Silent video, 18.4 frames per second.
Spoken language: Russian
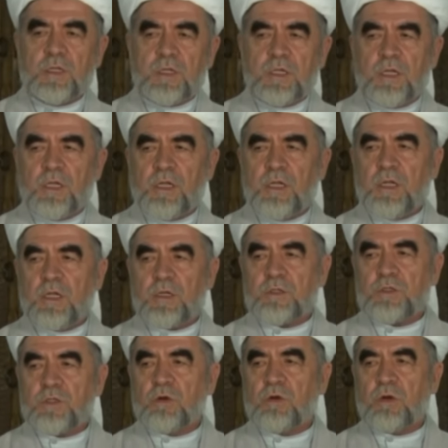Они
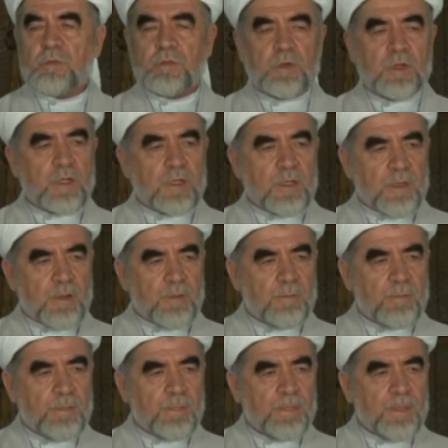кричат, «Эй вы,
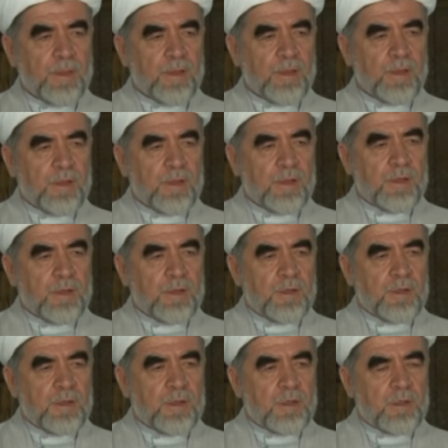приезжайте во имя
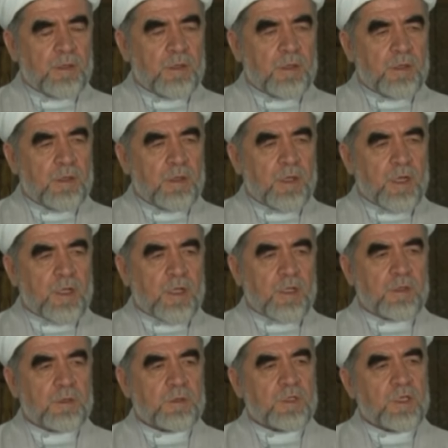Аллаха,
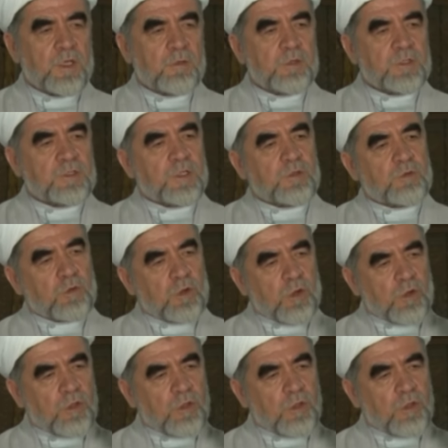совершайте добрые дела,